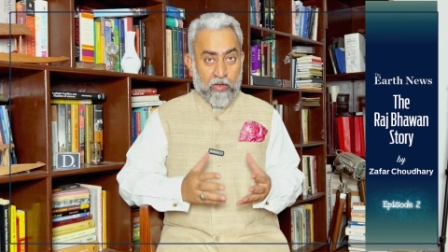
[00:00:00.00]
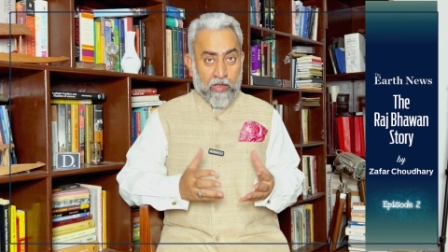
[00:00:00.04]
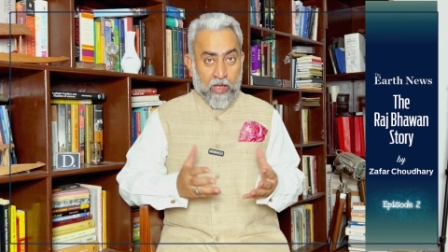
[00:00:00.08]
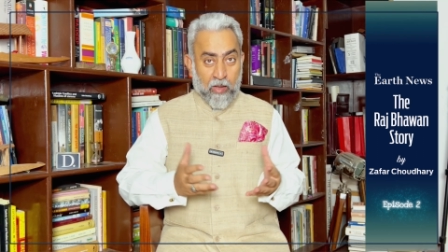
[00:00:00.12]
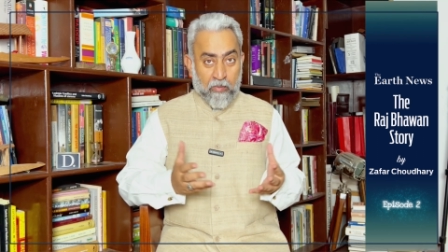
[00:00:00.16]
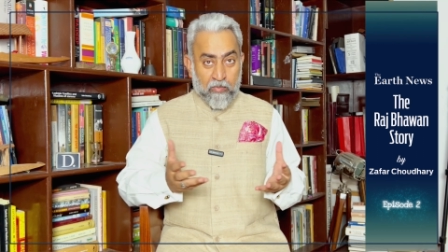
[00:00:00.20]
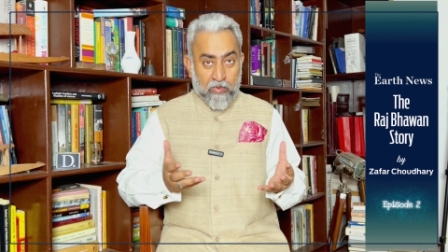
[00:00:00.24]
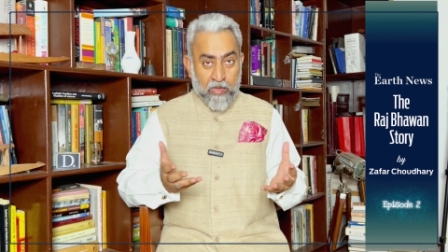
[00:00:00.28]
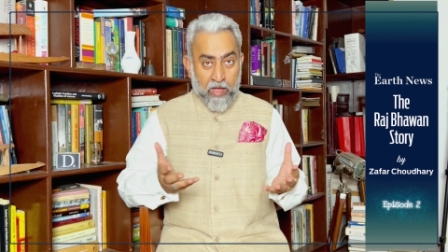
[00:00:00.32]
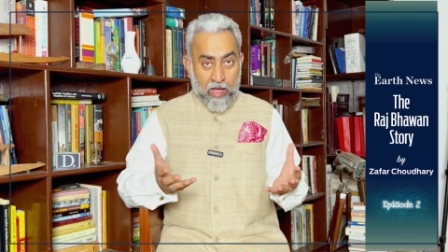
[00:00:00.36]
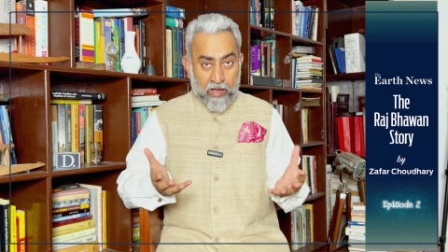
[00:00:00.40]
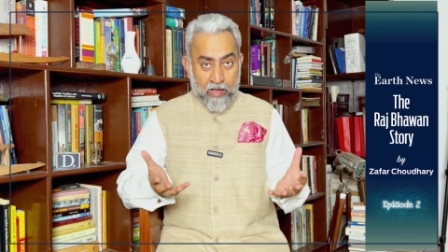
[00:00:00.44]

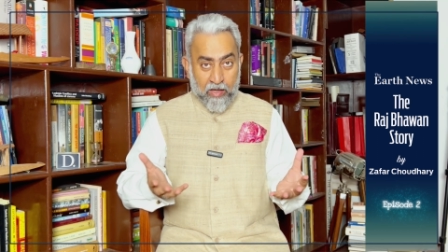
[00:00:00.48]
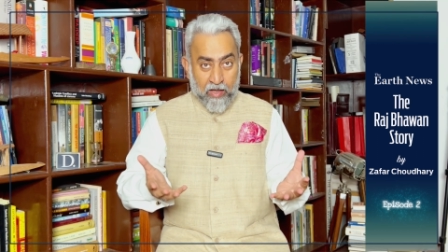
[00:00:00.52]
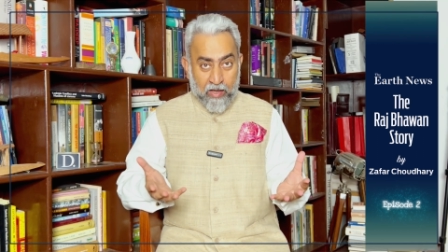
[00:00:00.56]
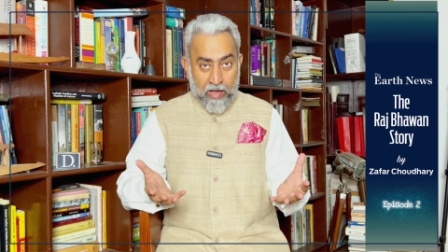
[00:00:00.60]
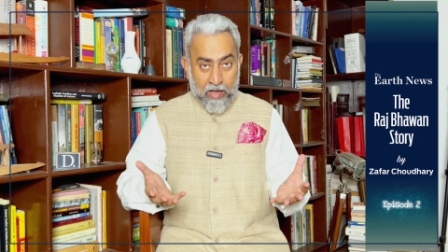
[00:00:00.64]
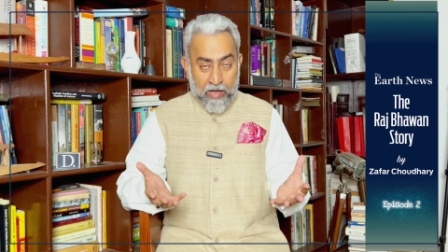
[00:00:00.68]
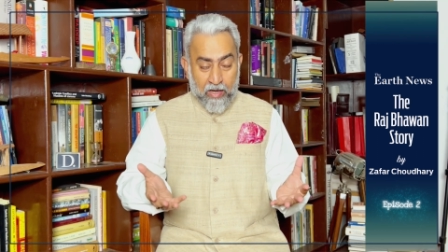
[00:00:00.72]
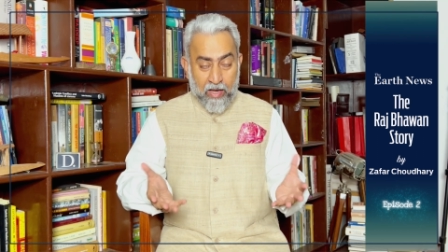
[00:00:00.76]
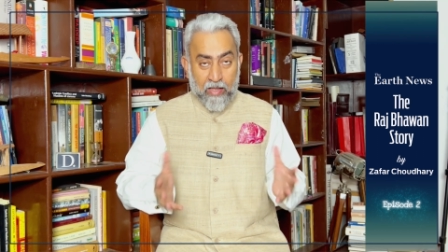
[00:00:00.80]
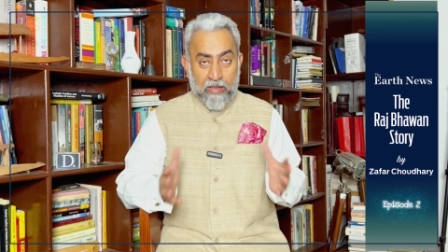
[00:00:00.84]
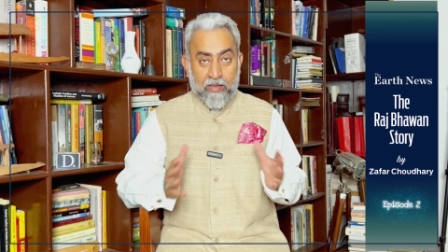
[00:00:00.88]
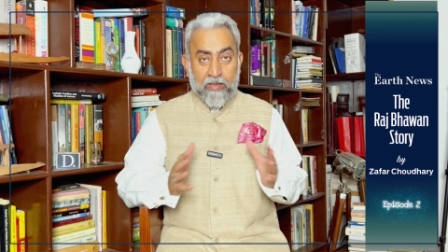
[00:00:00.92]
तब जाकर
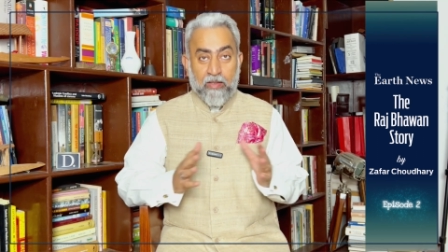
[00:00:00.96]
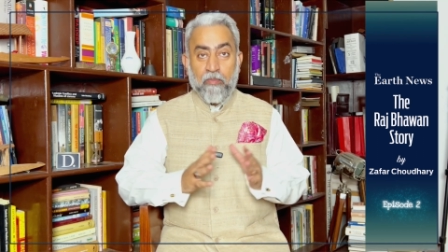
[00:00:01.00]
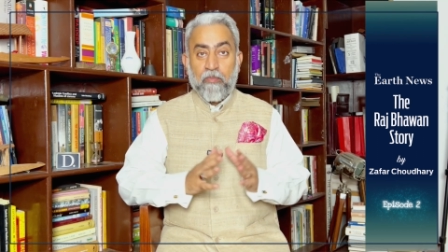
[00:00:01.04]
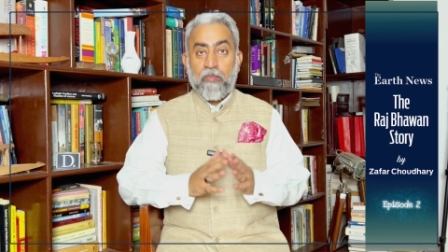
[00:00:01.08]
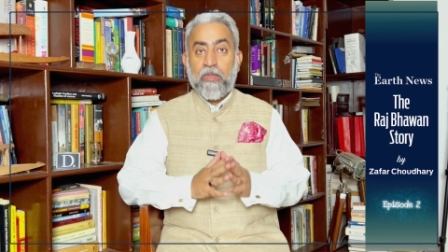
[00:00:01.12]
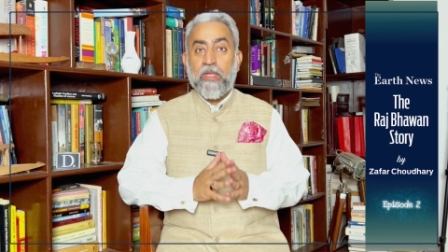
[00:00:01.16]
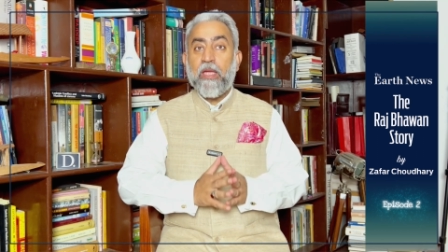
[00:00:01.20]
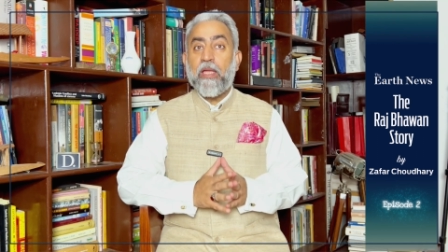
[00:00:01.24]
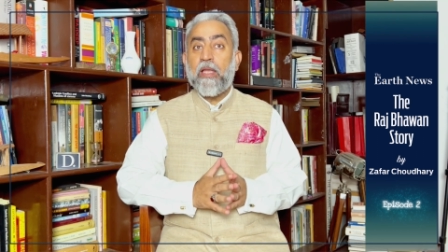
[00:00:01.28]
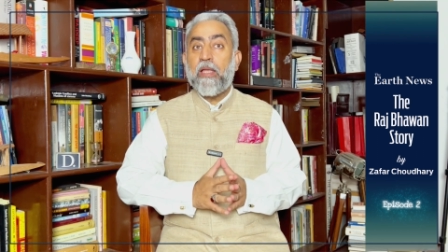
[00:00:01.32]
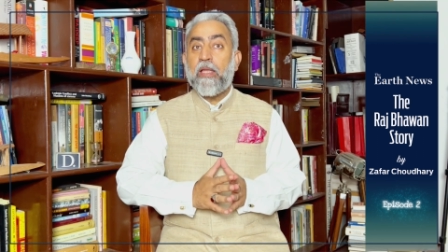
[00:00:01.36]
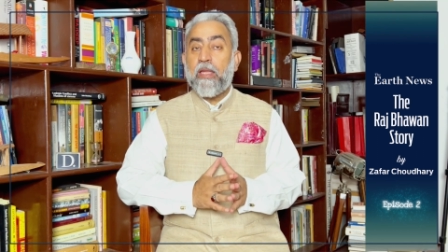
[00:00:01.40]
हालात
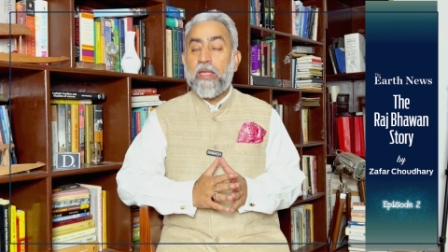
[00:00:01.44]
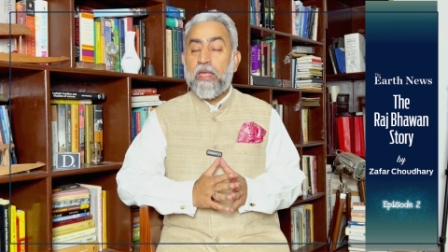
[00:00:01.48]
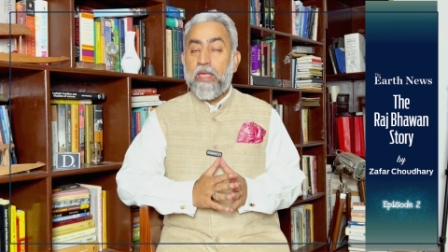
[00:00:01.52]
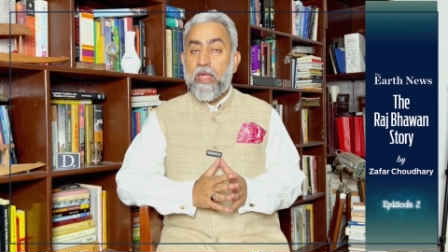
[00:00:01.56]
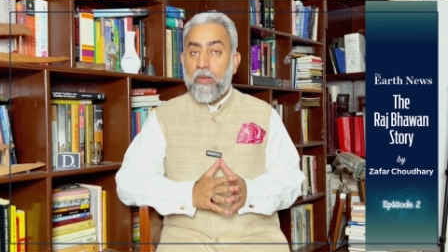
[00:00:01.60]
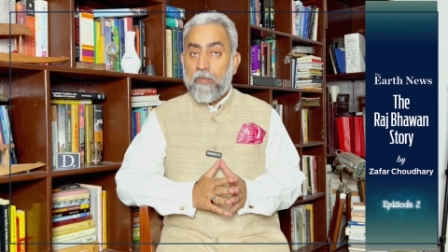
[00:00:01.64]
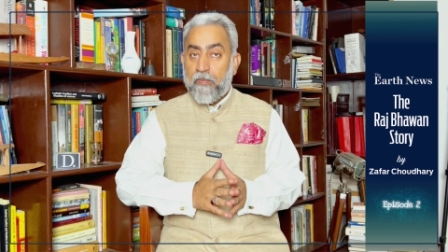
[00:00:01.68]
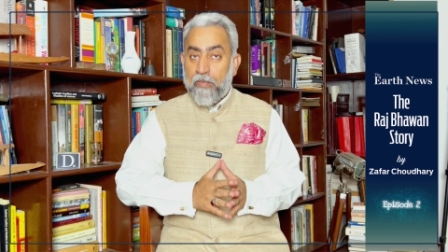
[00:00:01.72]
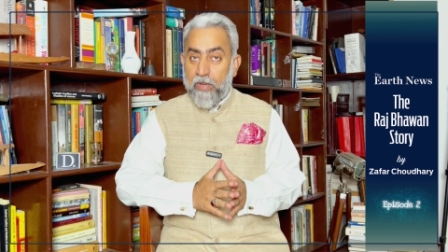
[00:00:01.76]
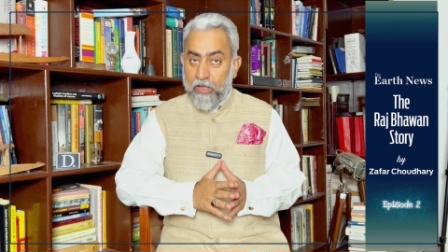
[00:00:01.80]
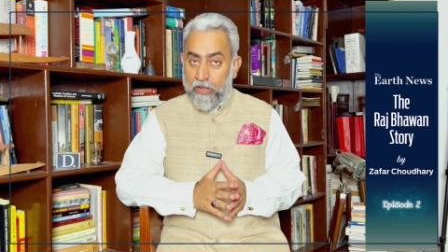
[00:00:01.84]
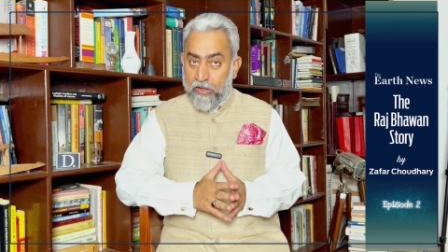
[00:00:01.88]
तब्दील
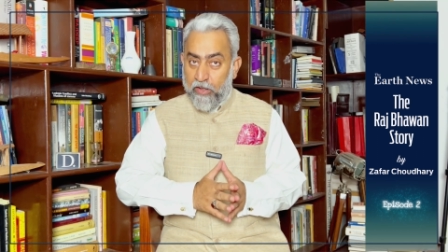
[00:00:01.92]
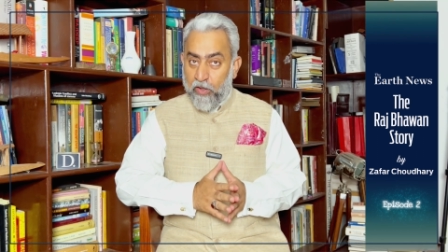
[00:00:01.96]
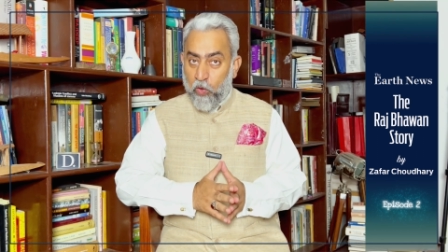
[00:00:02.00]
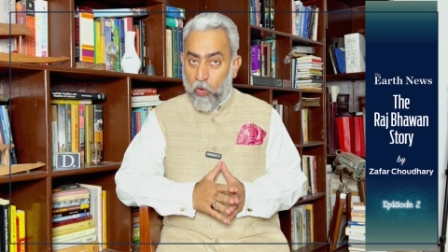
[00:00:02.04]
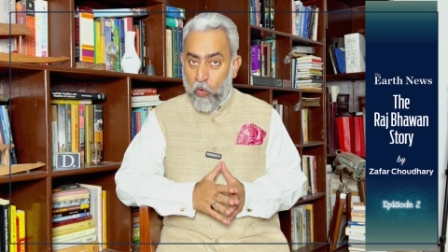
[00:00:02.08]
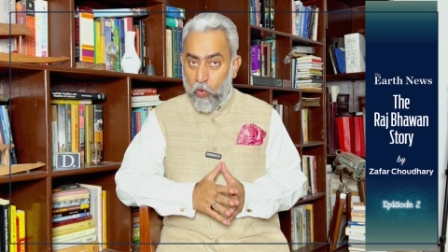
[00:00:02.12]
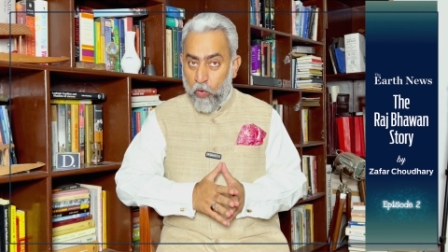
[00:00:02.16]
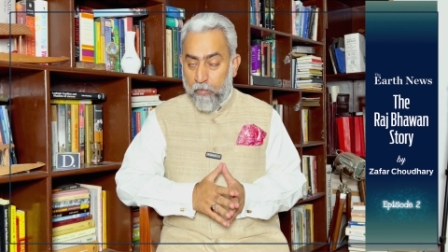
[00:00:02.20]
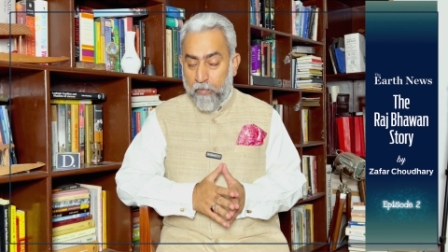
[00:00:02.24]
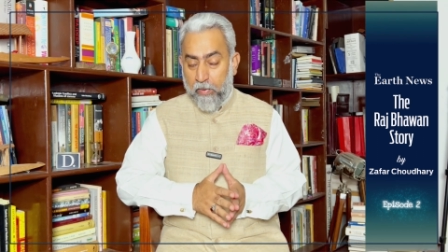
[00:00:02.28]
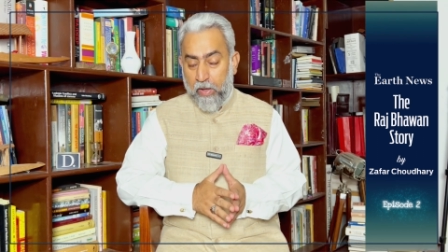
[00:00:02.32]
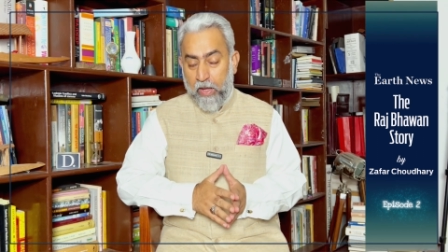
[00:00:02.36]
या बेहतर
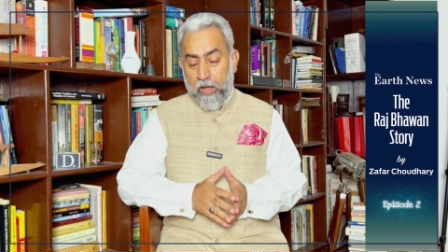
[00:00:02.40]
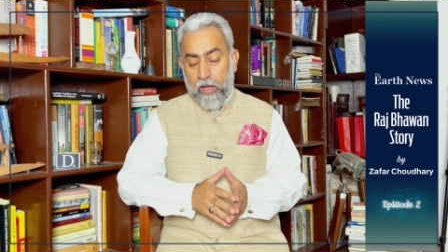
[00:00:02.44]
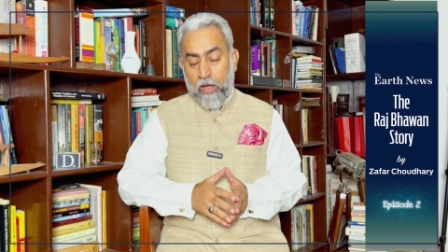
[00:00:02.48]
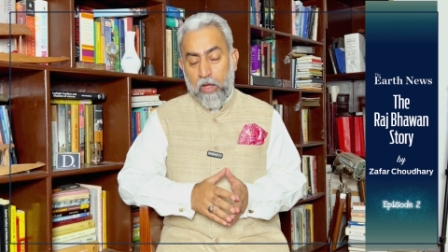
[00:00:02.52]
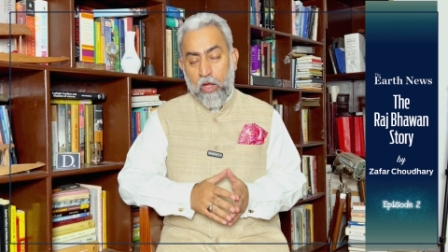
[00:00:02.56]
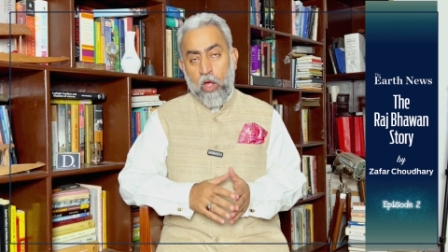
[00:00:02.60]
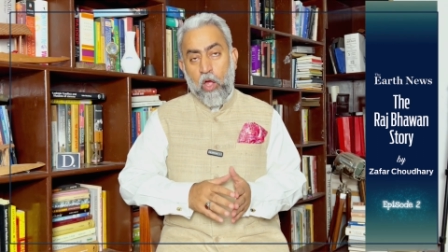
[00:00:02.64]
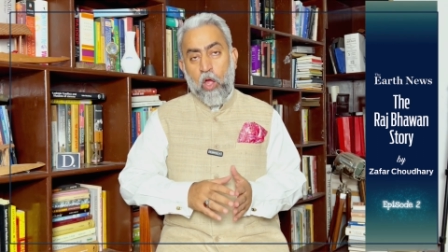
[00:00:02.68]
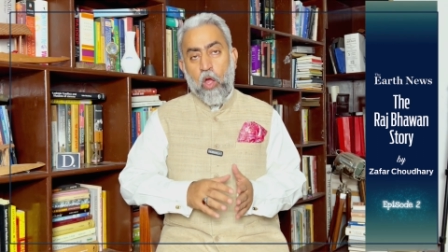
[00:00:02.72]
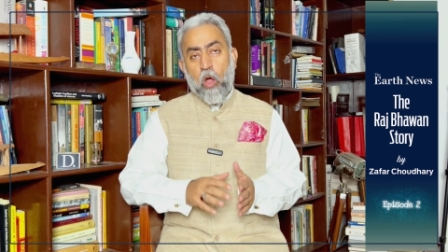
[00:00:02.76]
हो पाए